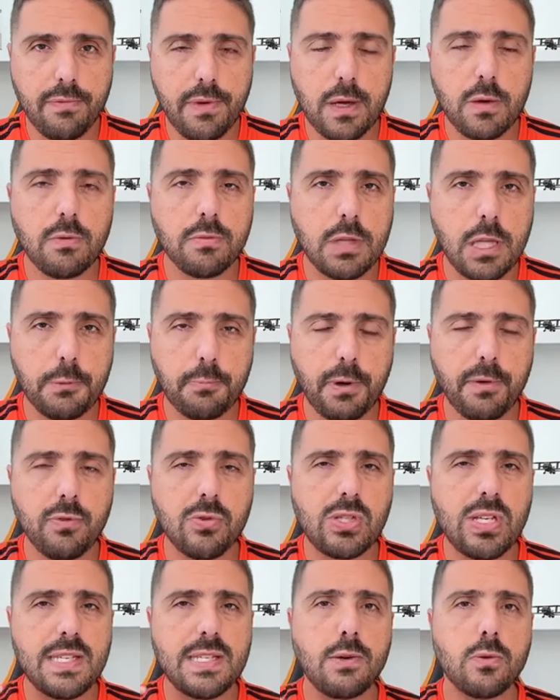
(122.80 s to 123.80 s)
havia contado para
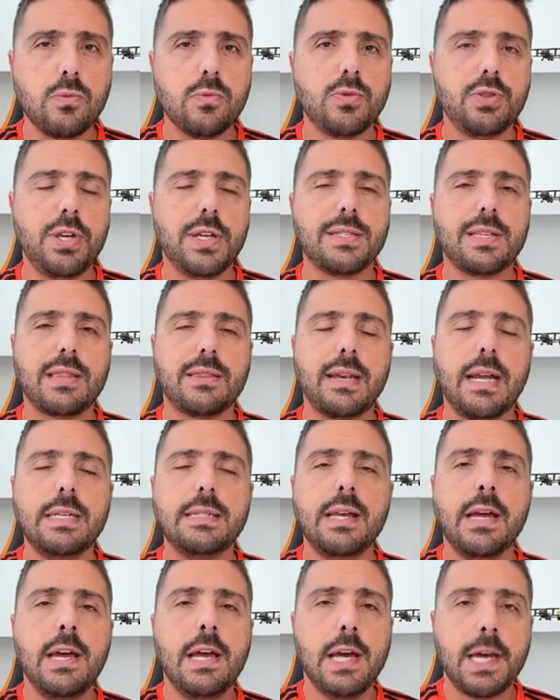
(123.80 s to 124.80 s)
vocês alguns dias
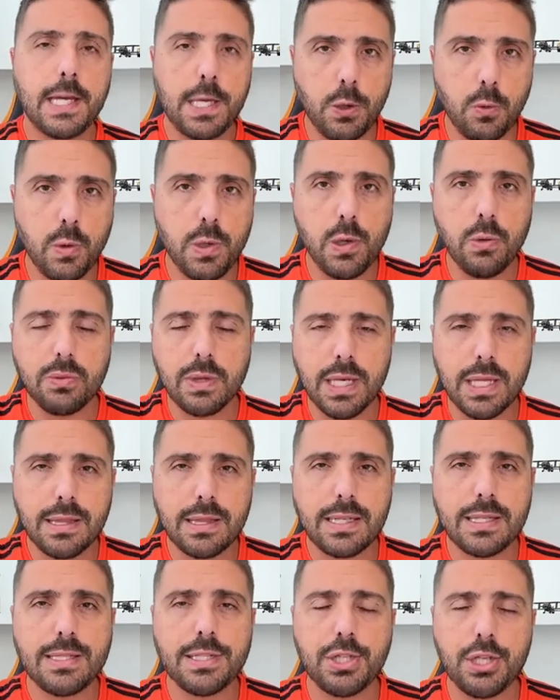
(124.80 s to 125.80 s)
atrás que o Will
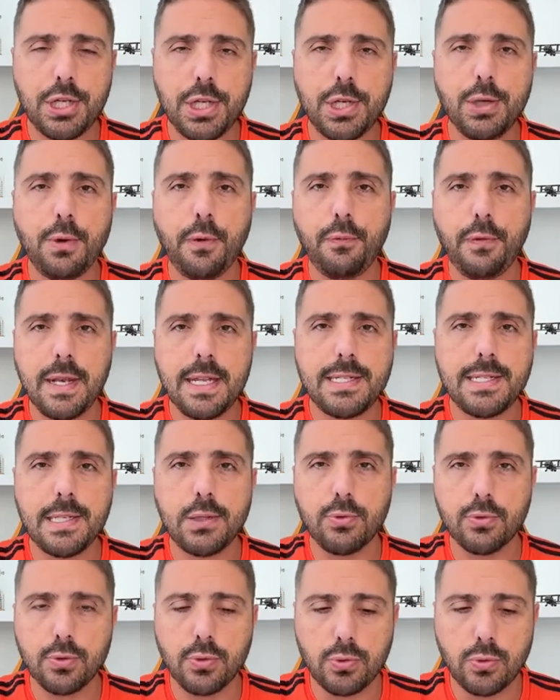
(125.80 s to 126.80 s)
Dantas tinha
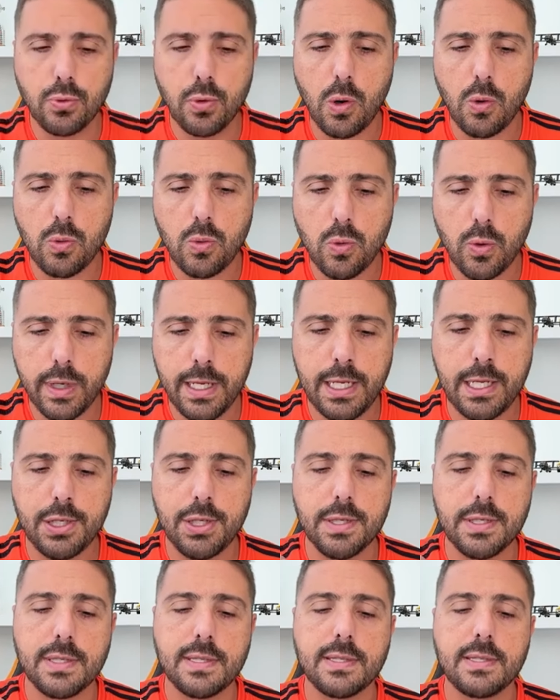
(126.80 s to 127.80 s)
oferecido o Dudu ao
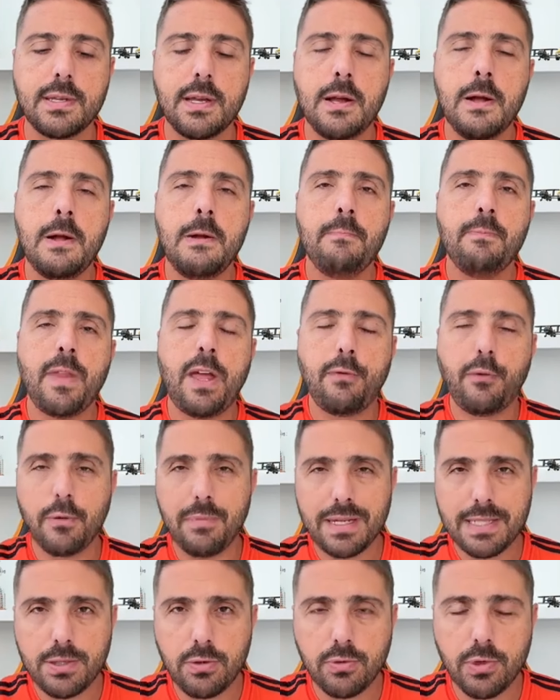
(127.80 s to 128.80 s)
Corinthians. A
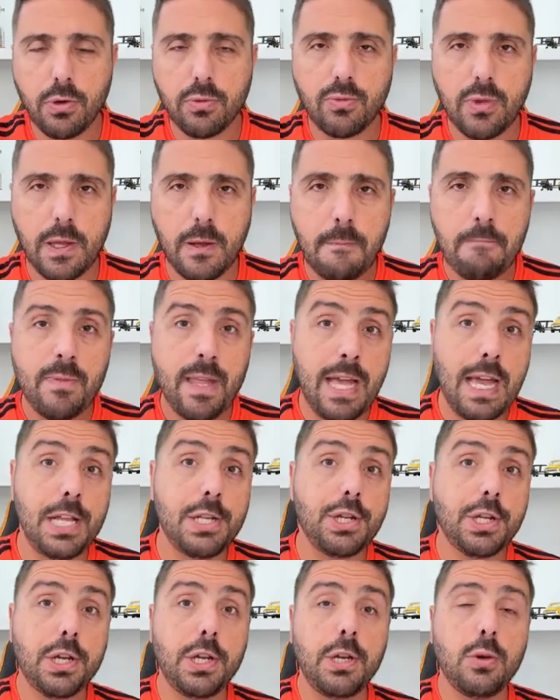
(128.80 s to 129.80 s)
informação que eu tenho é
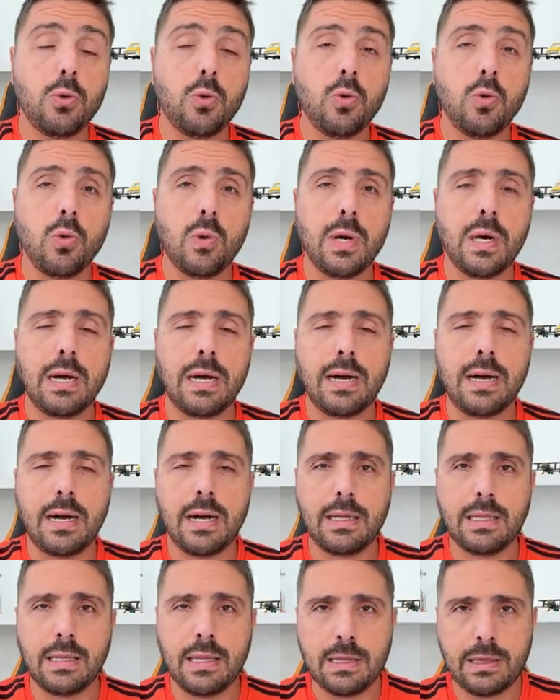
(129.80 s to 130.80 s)
de que o,
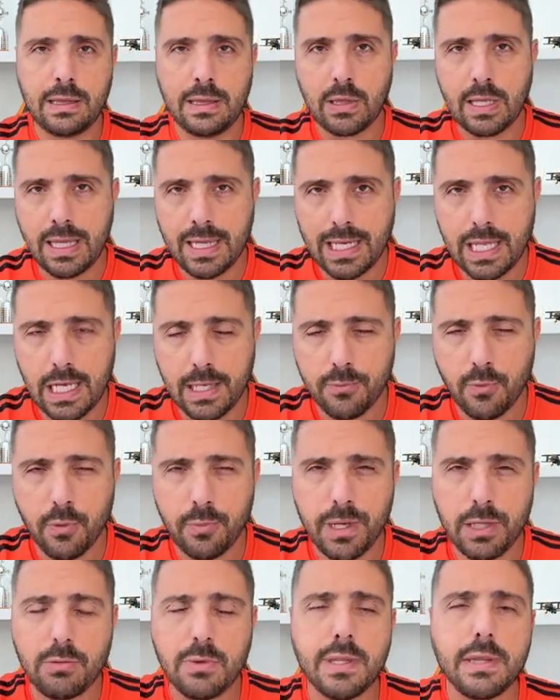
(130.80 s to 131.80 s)
a, naquele
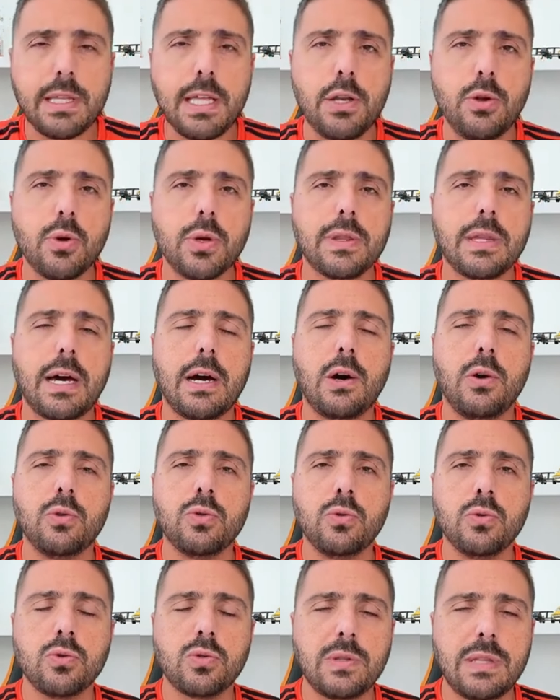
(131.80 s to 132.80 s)
momento anterior da,
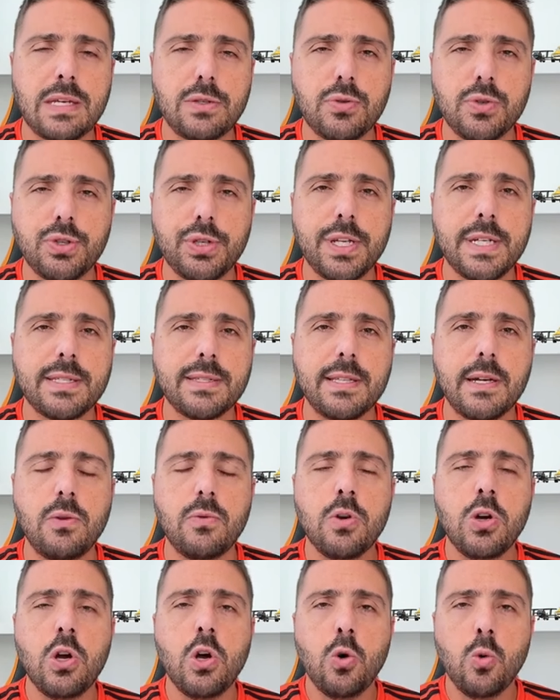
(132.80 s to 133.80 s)
do, da
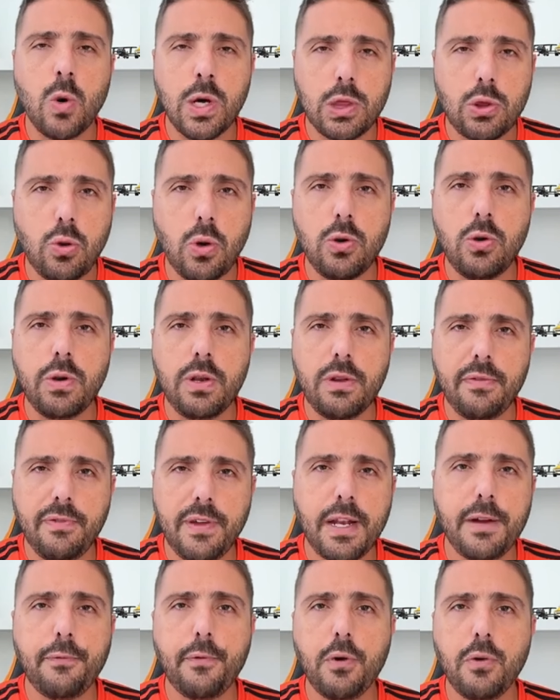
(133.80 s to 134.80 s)
sugestão, o Antônio
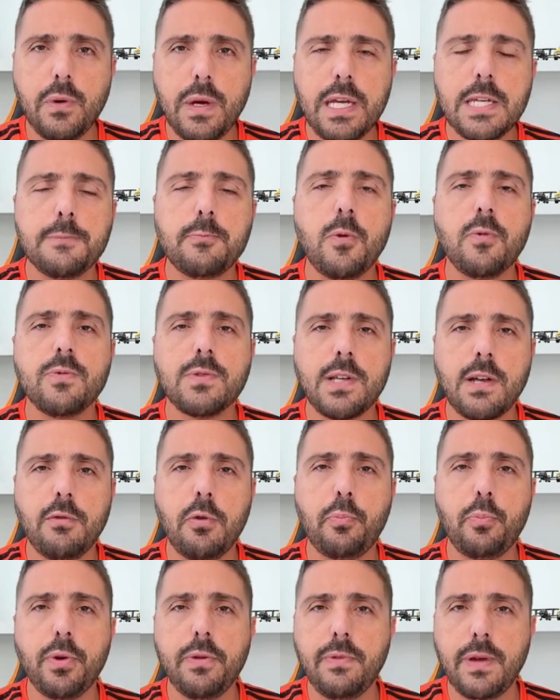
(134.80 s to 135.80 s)
Oliveira foi o
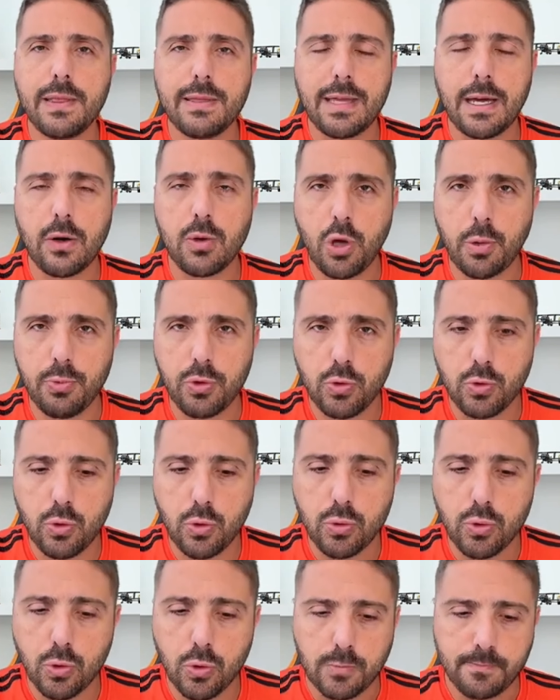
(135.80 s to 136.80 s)
responsável por vetar o nome do
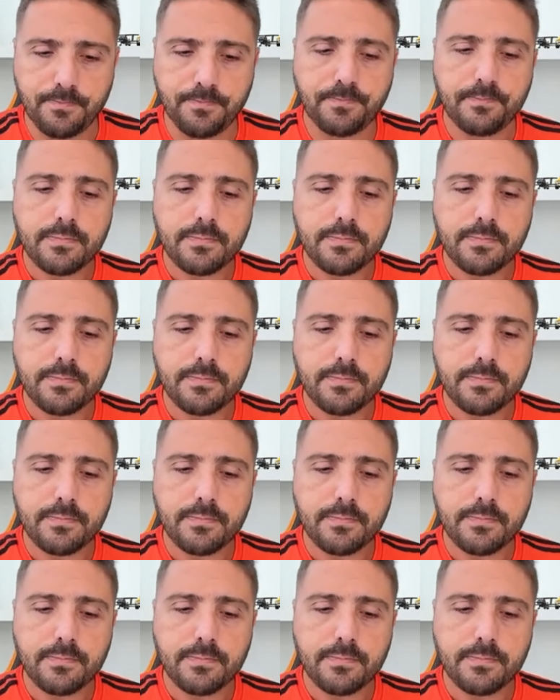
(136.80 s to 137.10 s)
Dudu.